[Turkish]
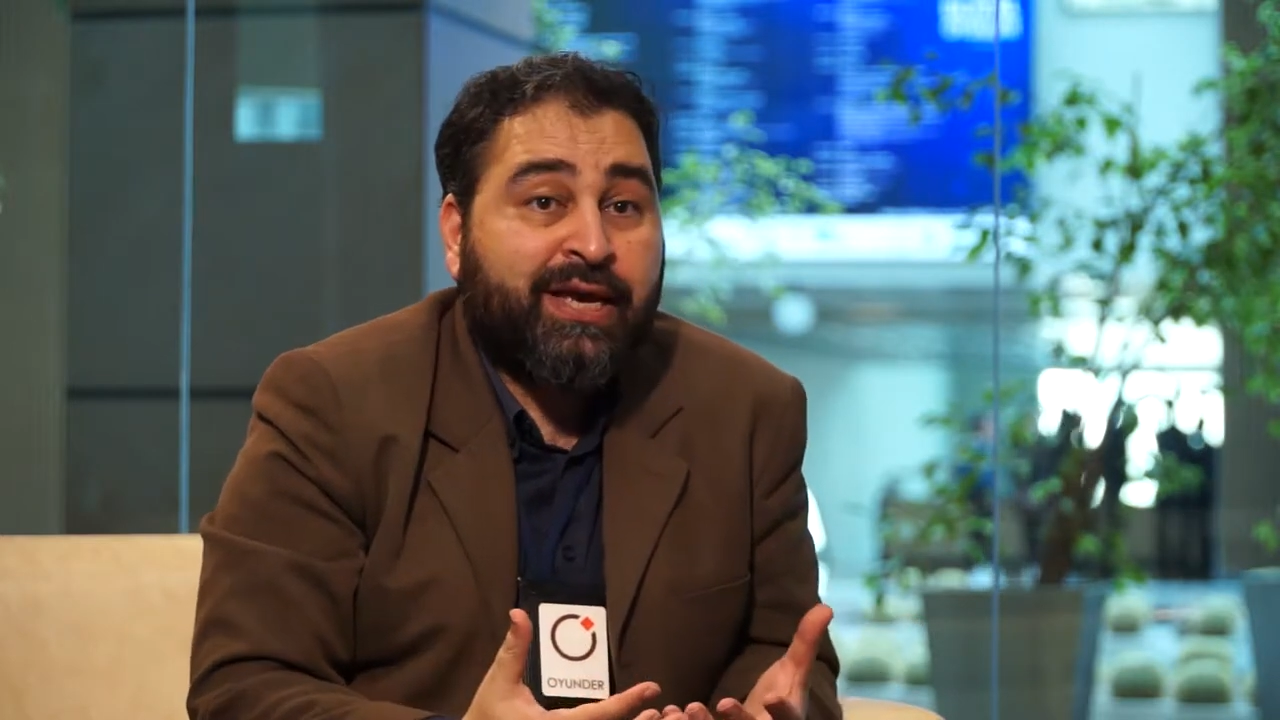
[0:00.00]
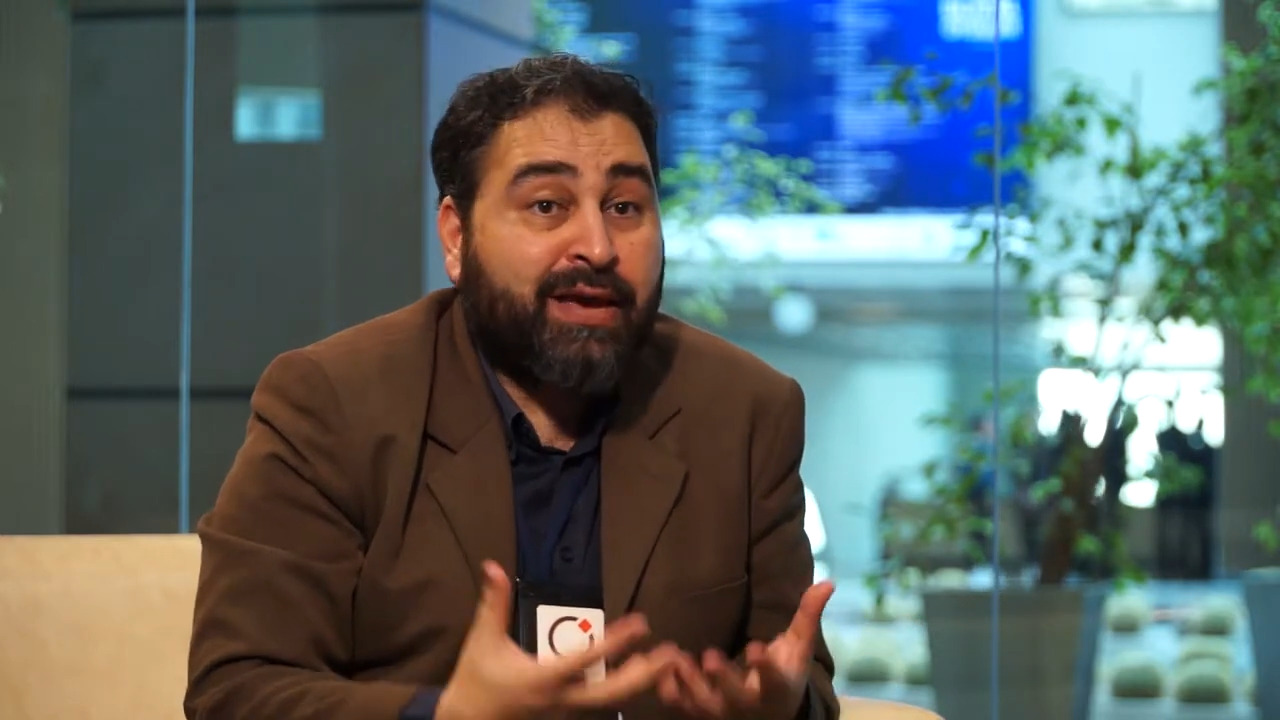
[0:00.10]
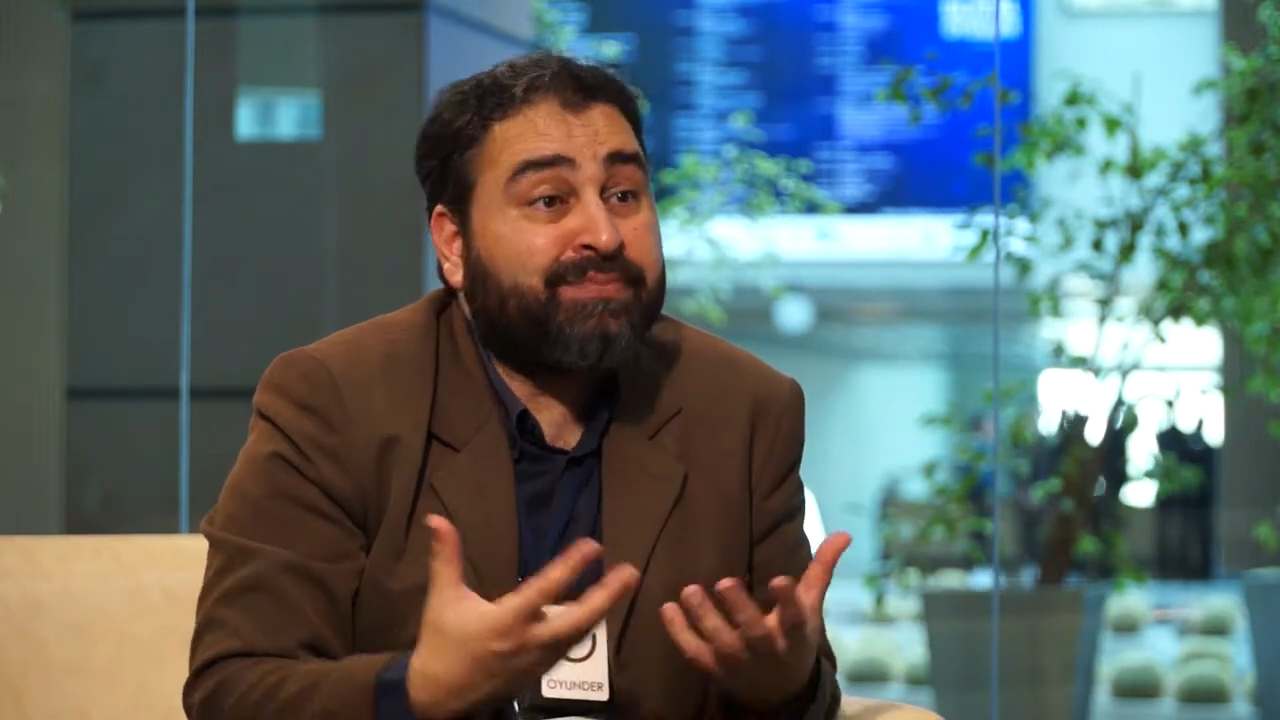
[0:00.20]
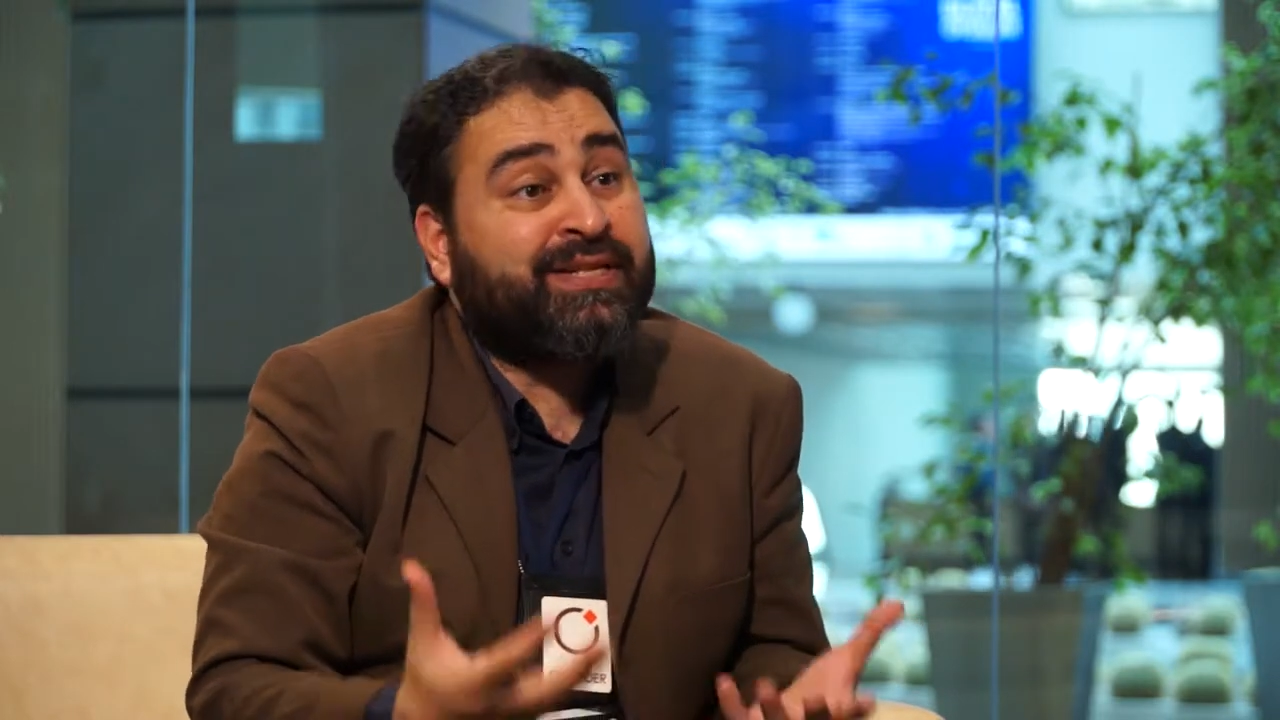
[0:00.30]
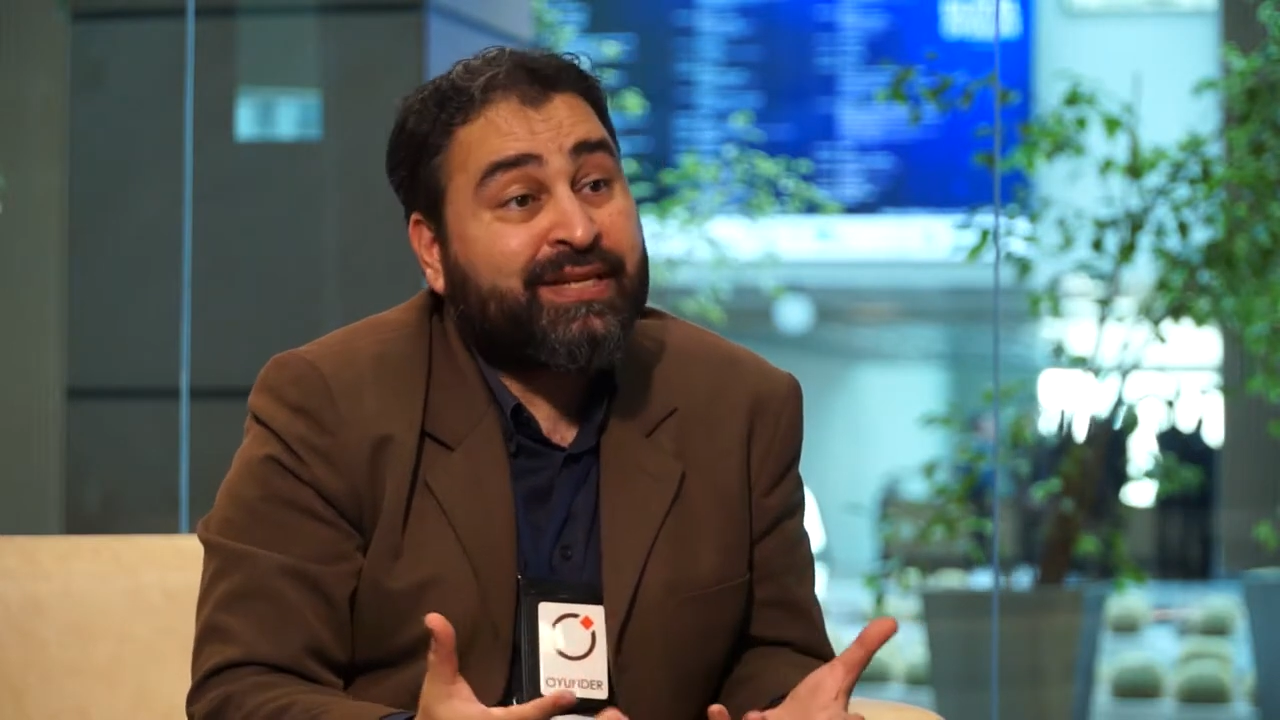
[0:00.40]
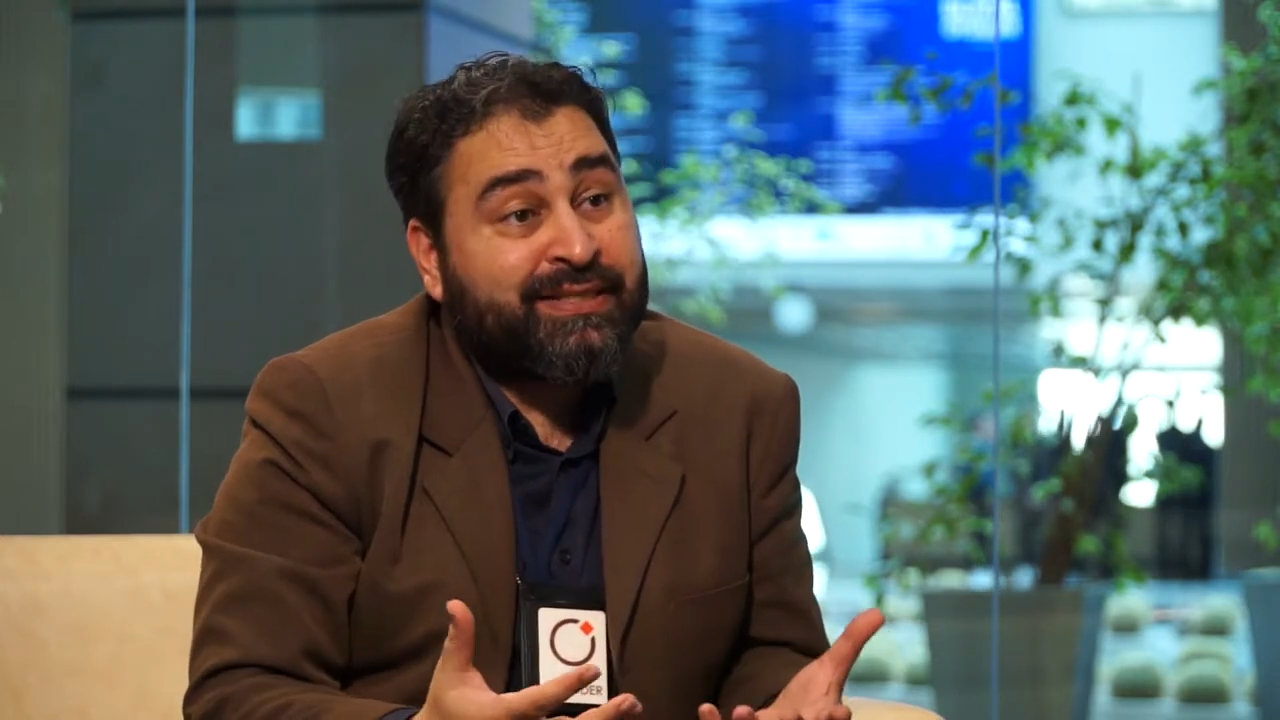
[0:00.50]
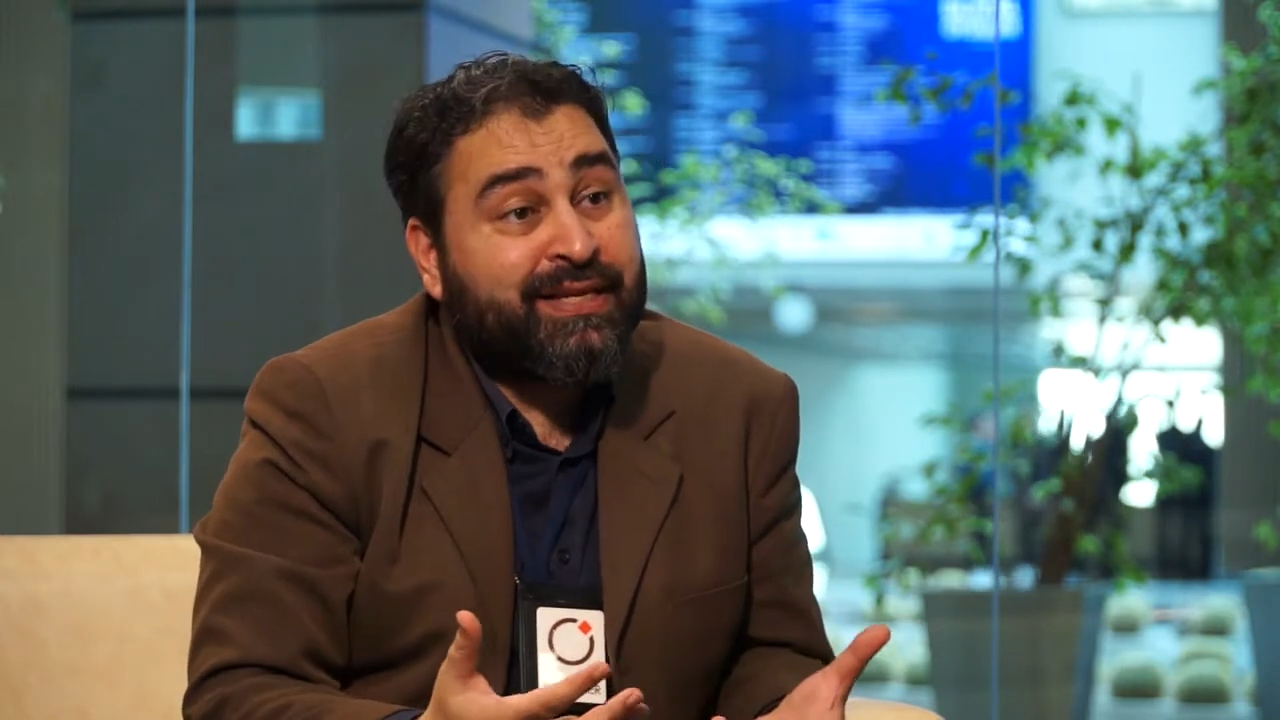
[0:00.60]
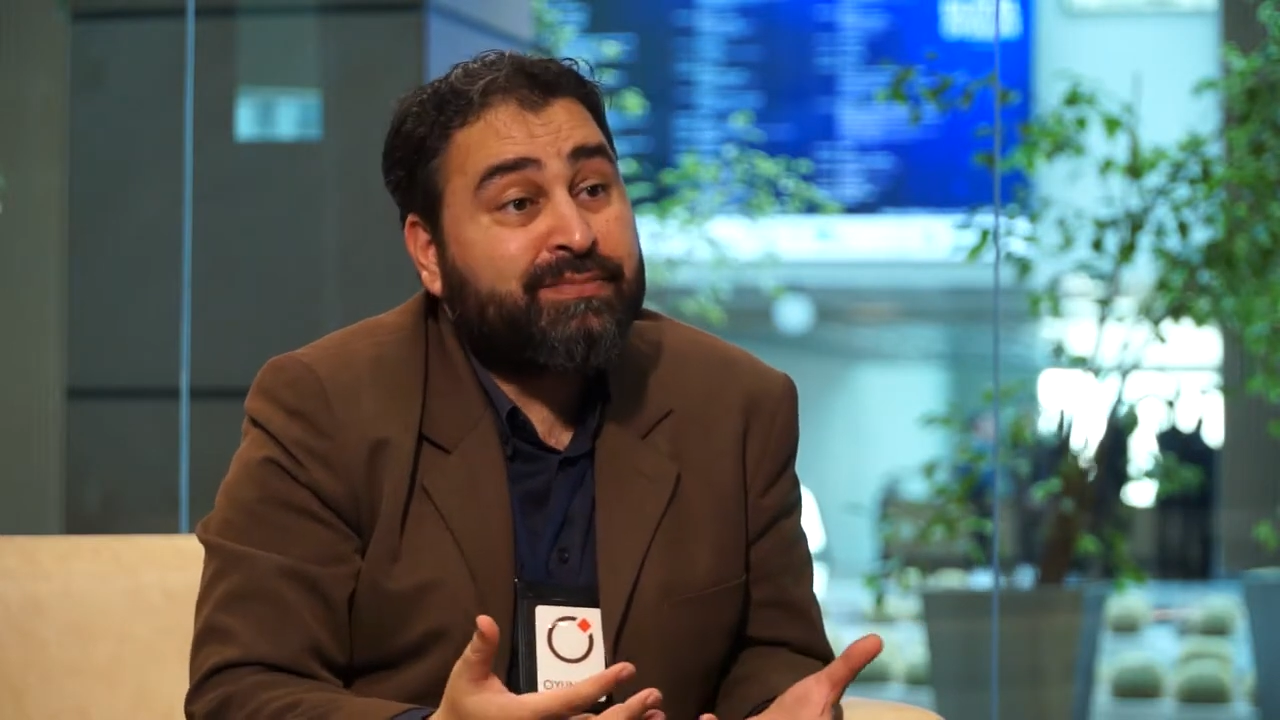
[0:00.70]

hem niteliksel